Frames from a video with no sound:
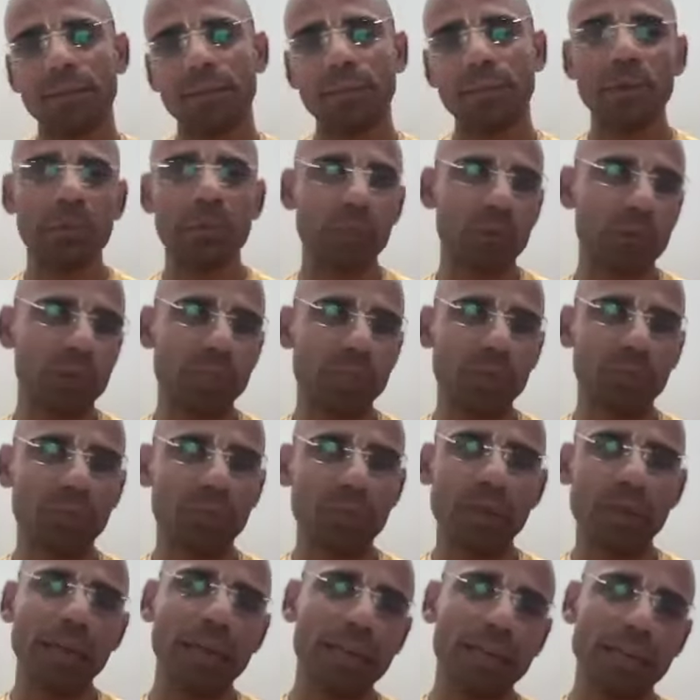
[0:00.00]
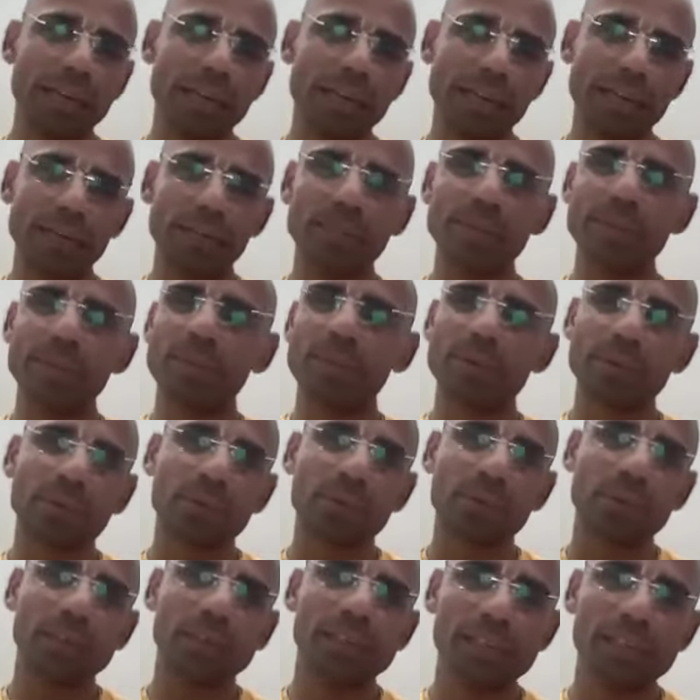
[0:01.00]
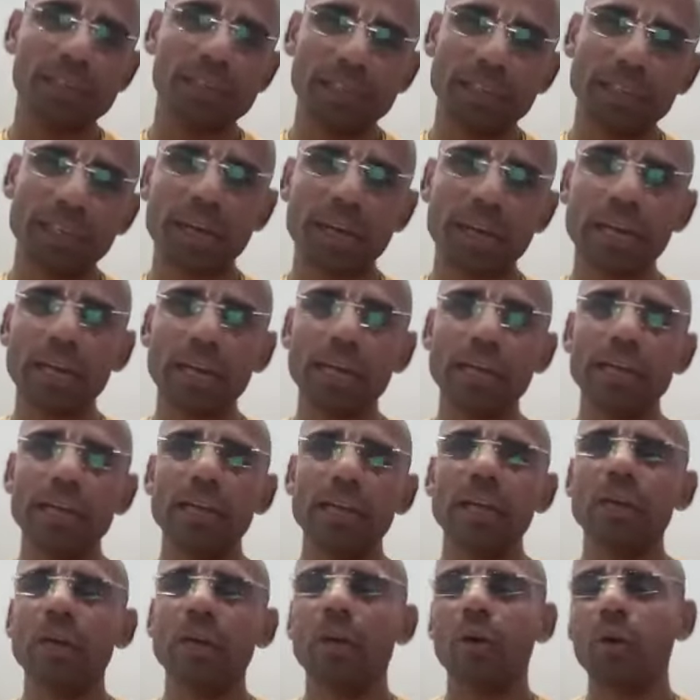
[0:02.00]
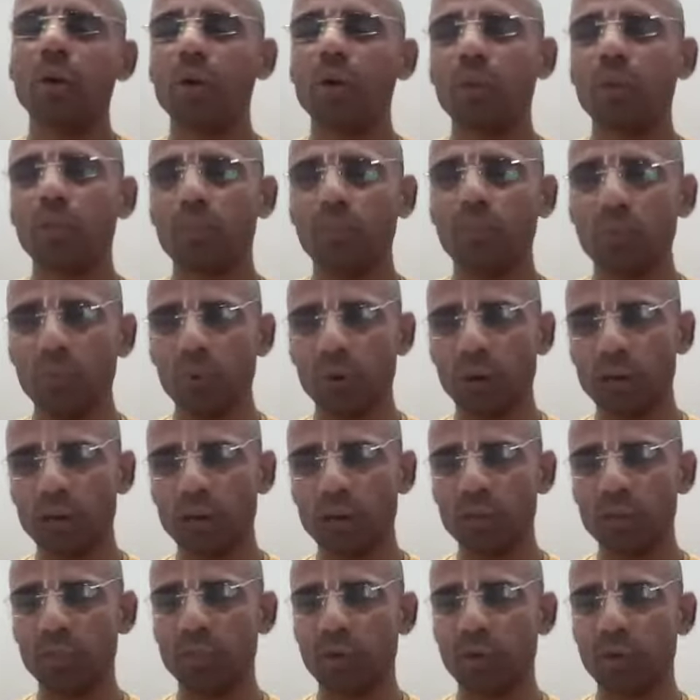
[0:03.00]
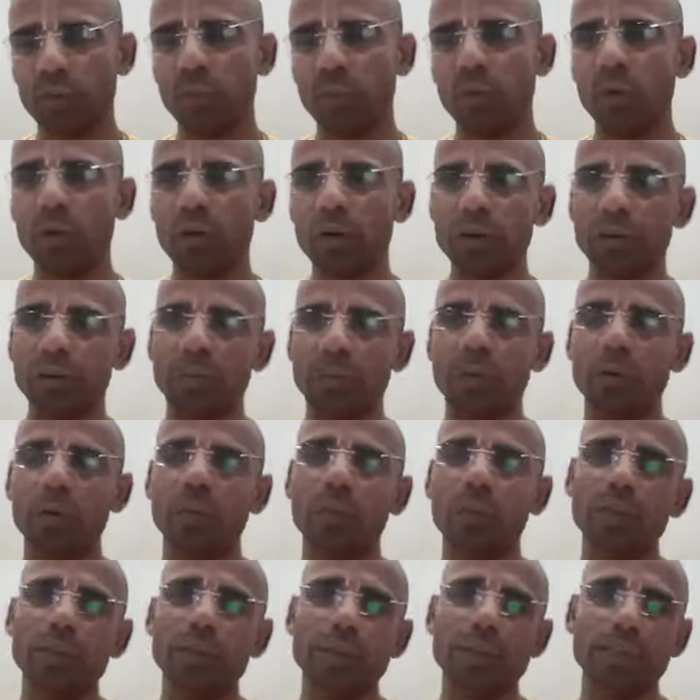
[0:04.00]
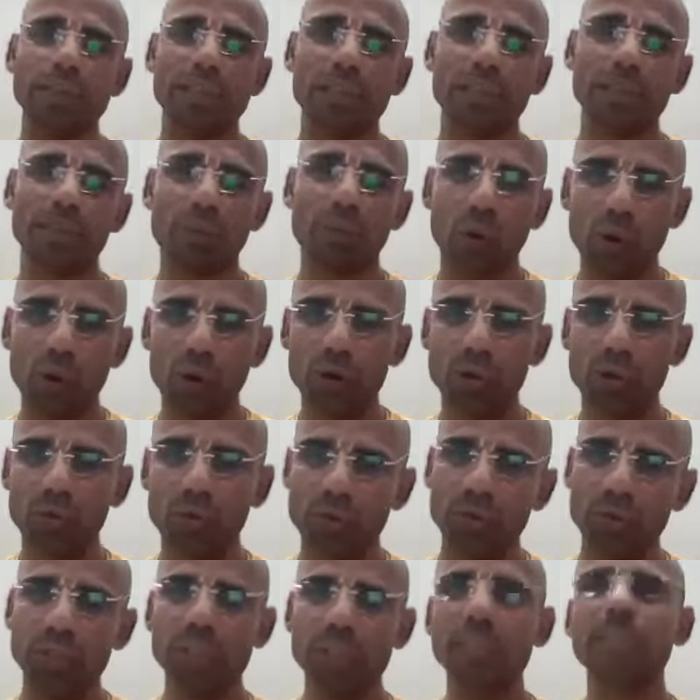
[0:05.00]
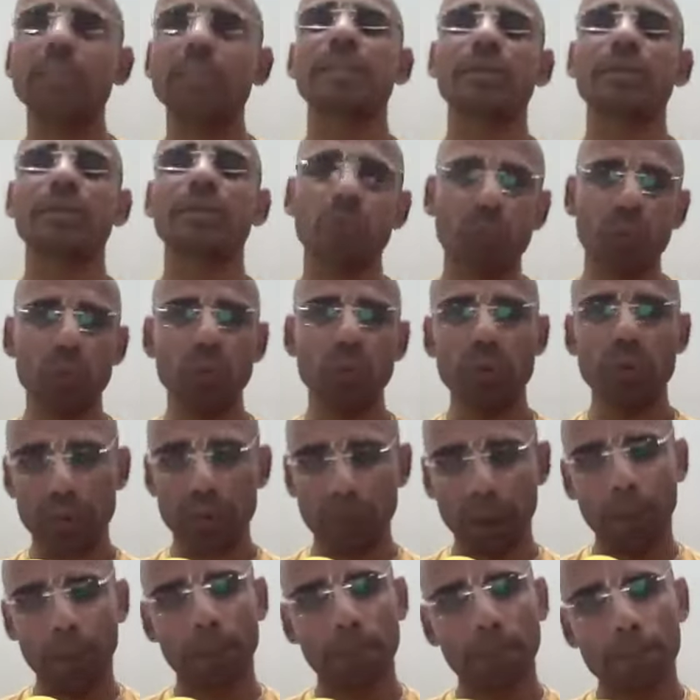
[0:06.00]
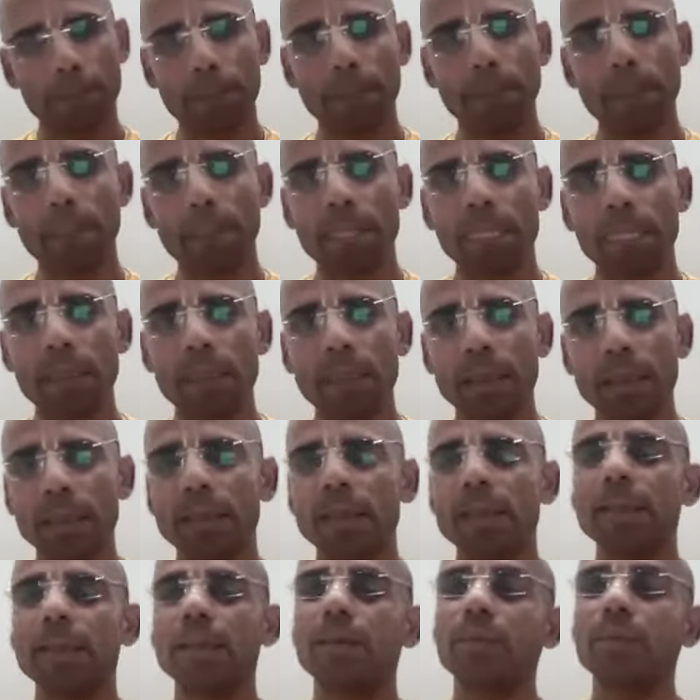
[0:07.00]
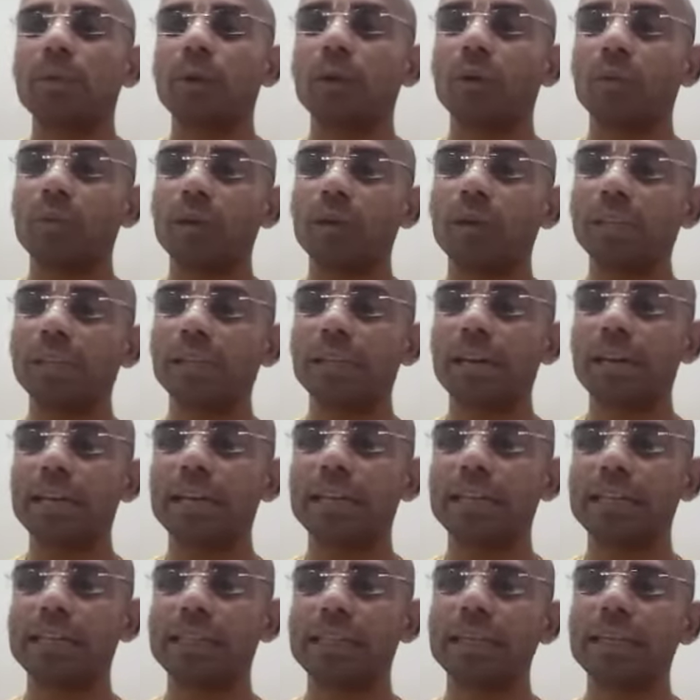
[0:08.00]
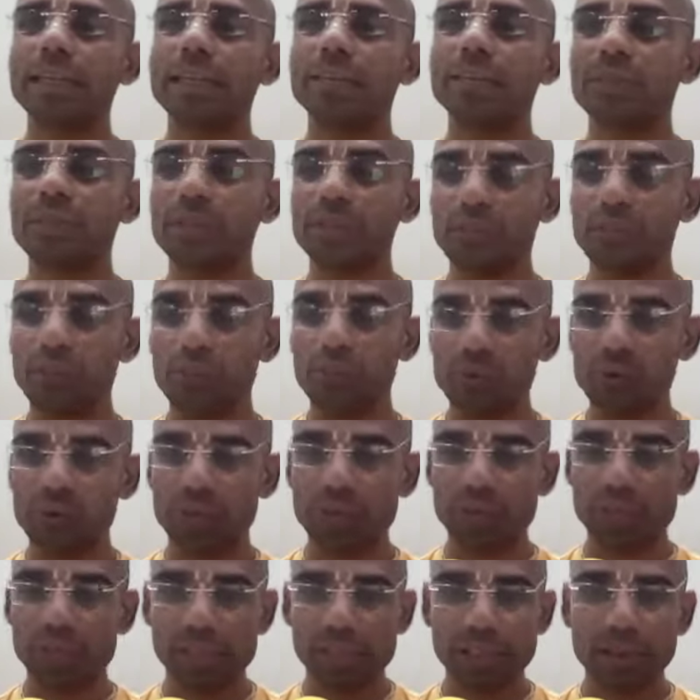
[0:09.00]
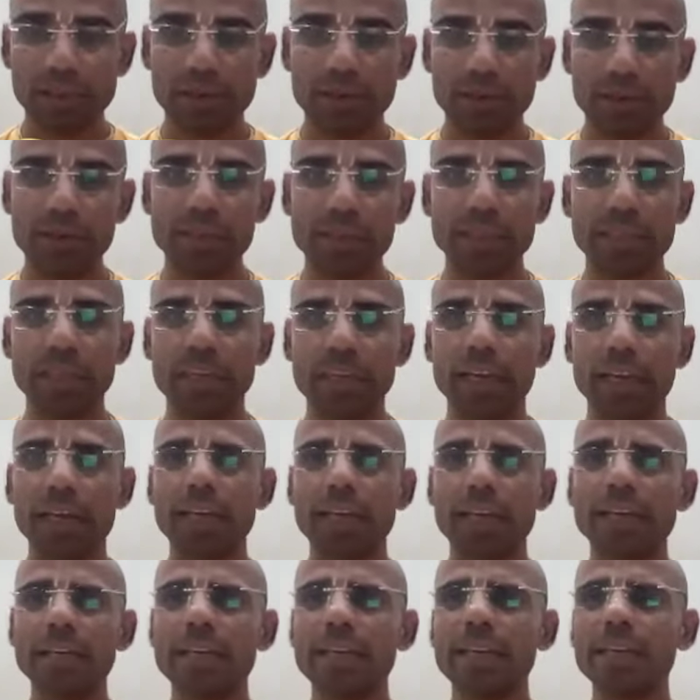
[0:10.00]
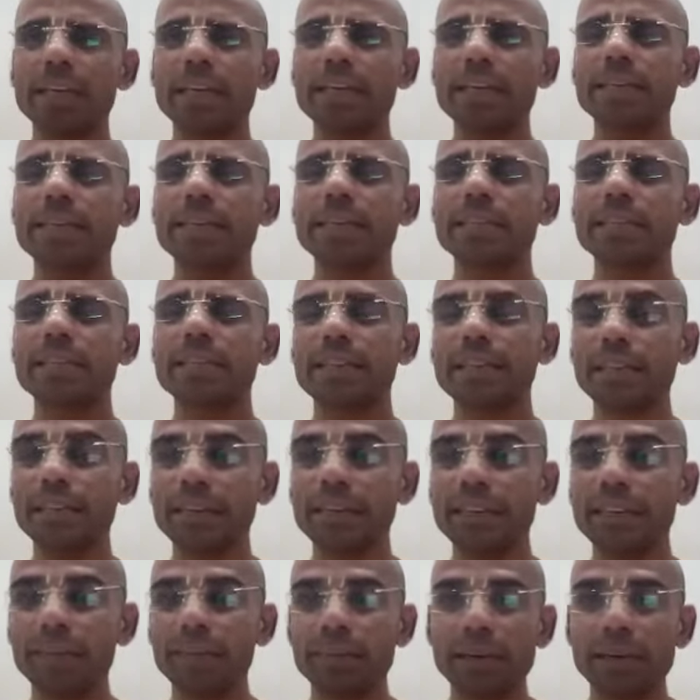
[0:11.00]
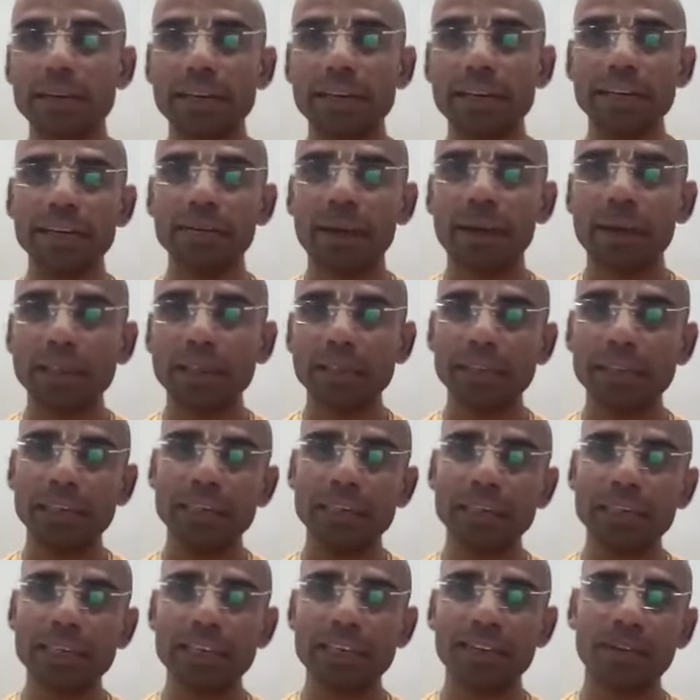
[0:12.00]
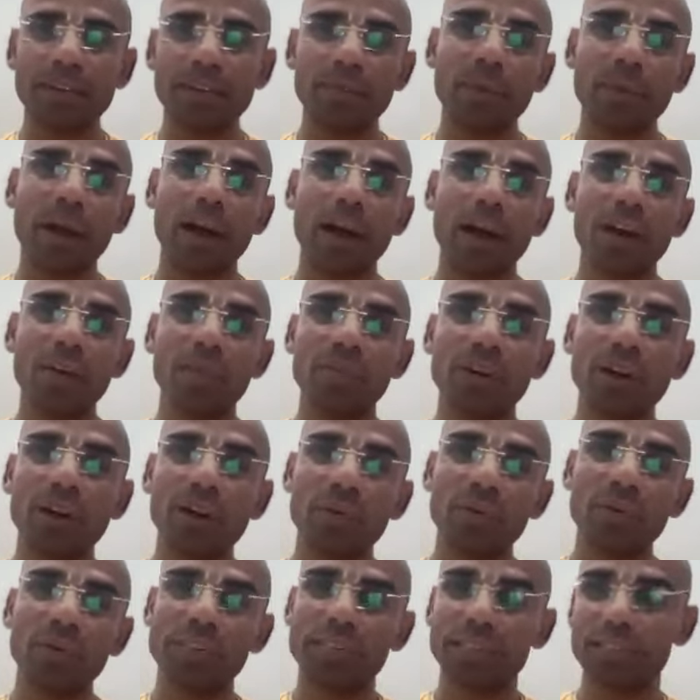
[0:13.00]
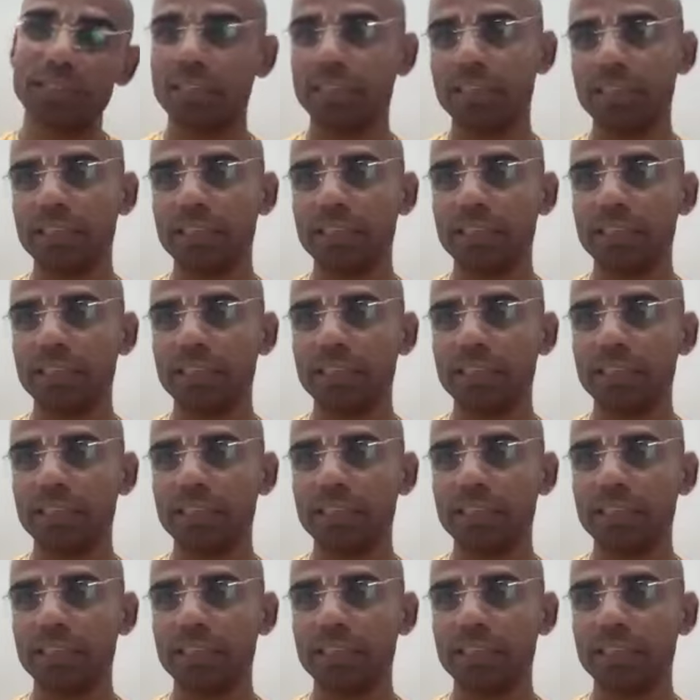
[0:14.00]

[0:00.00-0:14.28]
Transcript: परपोर्ट की पहली लाइन में प्रभुपा जी ने लिखा है और पूरा जो परपोर्ट है प्रभुपा जी का बहुत कुछ इसके ऊपर है प्रभुपा जी क्या लिखते हैं जो डिवोशनल सर्विस है ये सेंटिमेंट की बात नहीं है केवल भावनाओं की